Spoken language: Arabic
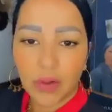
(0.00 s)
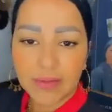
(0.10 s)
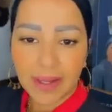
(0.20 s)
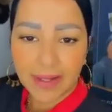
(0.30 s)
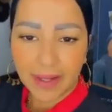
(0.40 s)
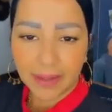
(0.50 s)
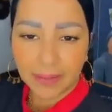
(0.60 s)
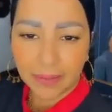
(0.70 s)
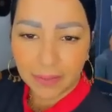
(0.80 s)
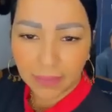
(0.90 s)
طخون خيرا
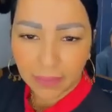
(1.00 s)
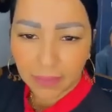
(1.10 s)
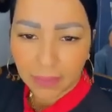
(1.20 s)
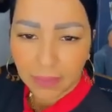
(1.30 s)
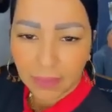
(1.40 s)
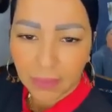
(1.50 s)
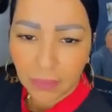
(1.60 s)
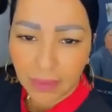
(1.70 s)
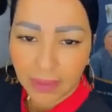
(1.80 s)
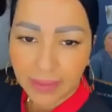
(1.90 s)

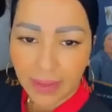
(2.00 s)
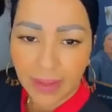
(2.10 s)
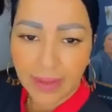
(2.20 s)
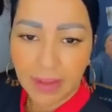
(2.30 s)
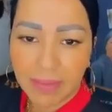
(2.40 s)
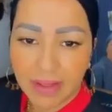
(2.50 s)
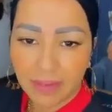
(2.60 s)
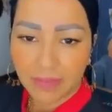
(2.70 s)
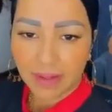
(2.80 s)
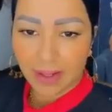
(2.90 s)
وين راكي حاله
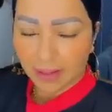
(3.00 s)
ميره في